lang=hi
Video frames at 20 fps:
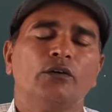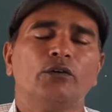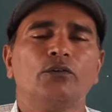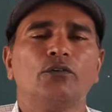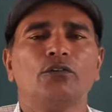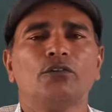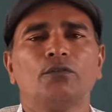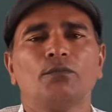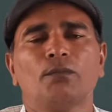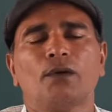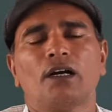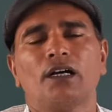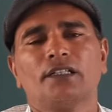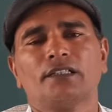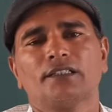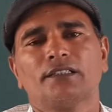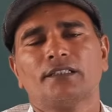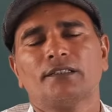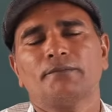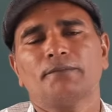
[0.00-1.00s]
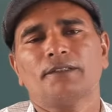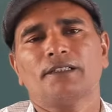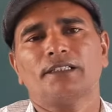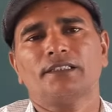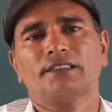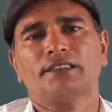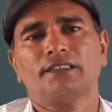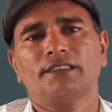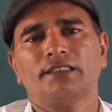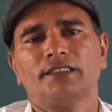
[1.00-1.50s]
और बात सब
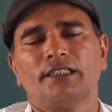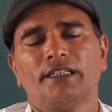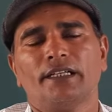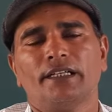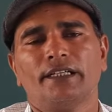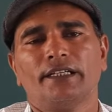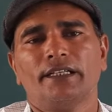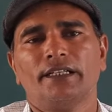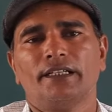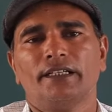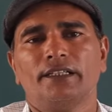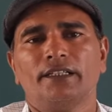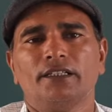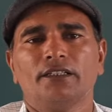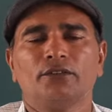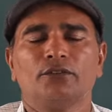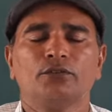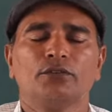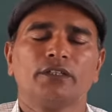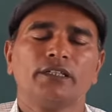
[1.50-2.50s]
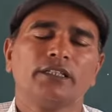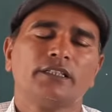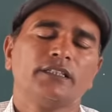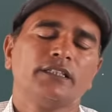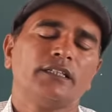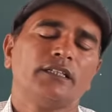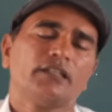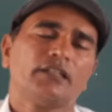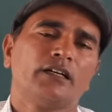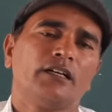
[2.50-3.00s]
कच्ची है तो
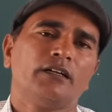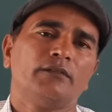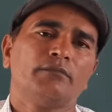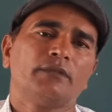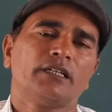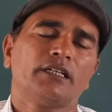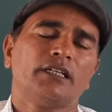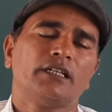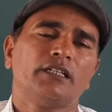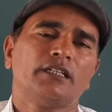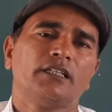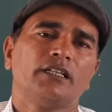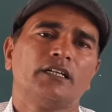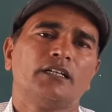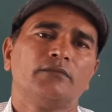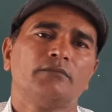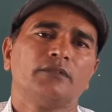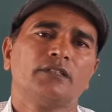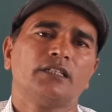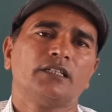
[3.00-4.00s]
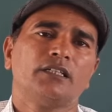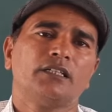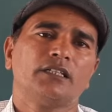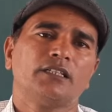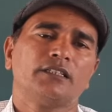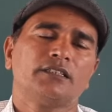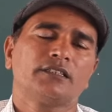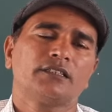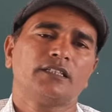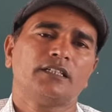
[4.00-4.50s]
कहते हैं राम का नाम का
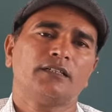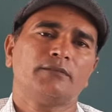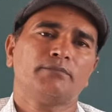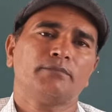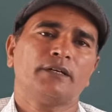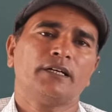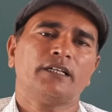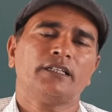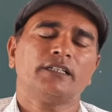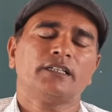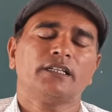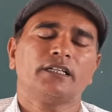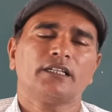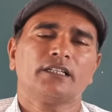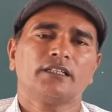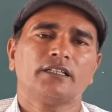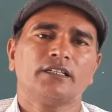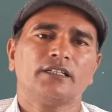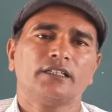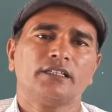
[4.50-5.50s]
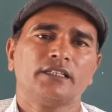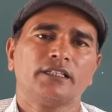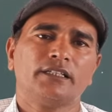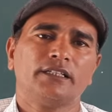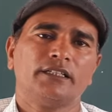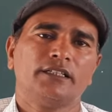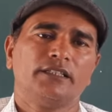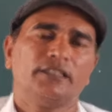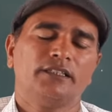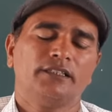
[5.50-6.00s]
रस का पान करना
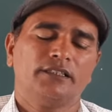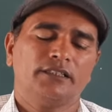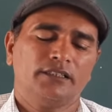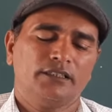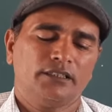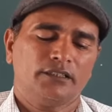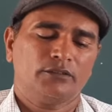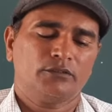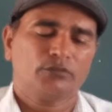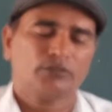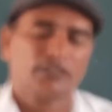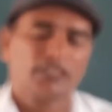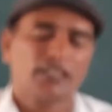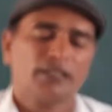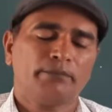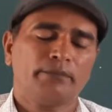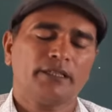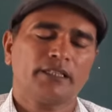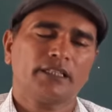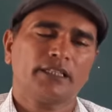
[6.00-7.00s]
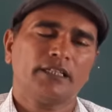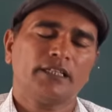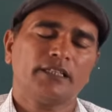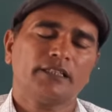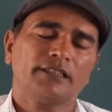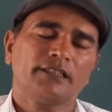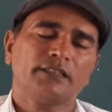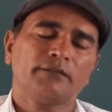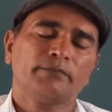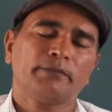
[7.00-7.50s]
है तो क्या बताया
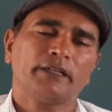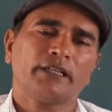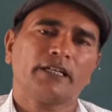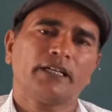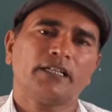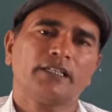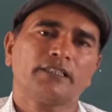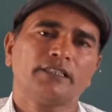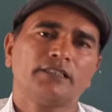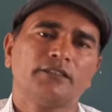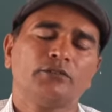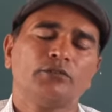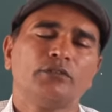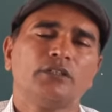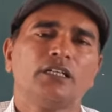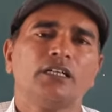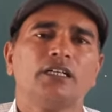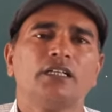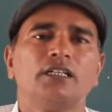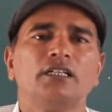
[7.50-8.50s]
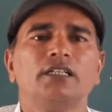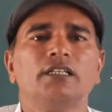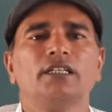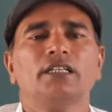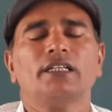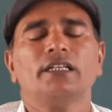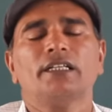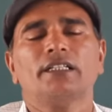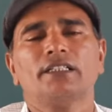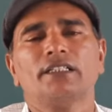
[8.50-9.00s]
किस प्रकार से होगा
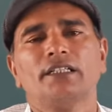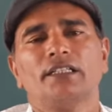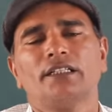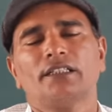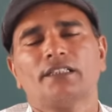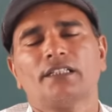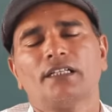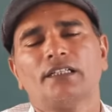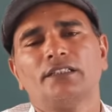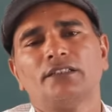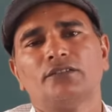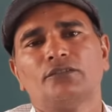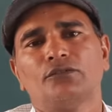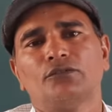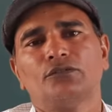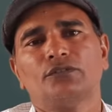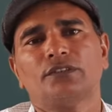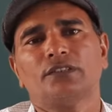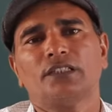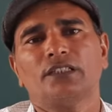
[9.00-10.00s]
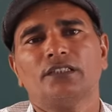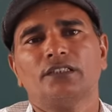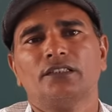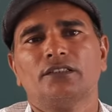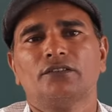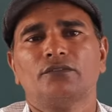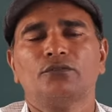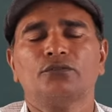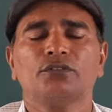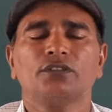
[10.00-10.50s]
कहते हैं तज कुसंग
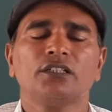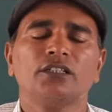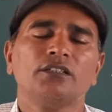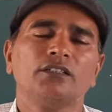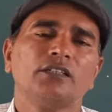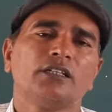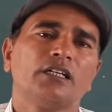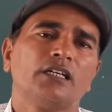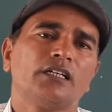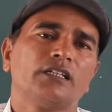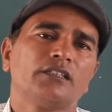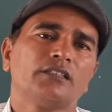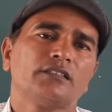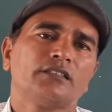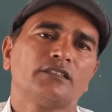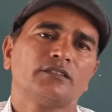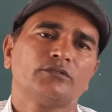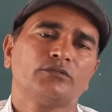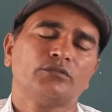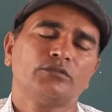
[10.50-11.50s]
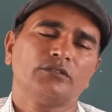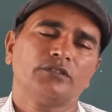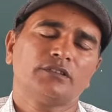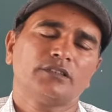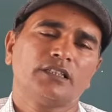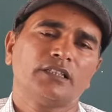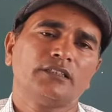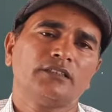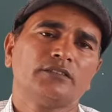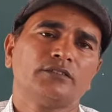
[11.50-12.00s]
कुसंग का
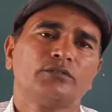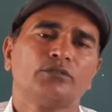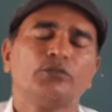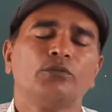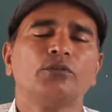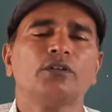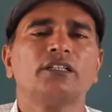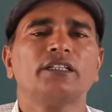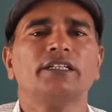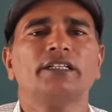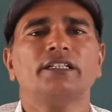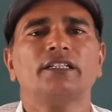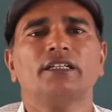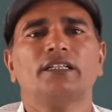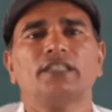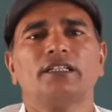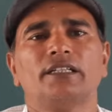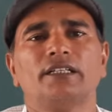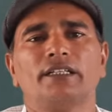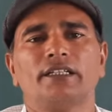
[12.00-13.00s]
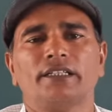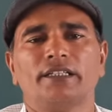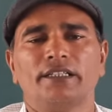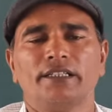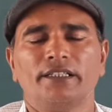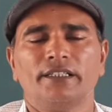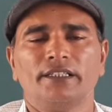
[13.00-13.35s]
संग छोड़ देना है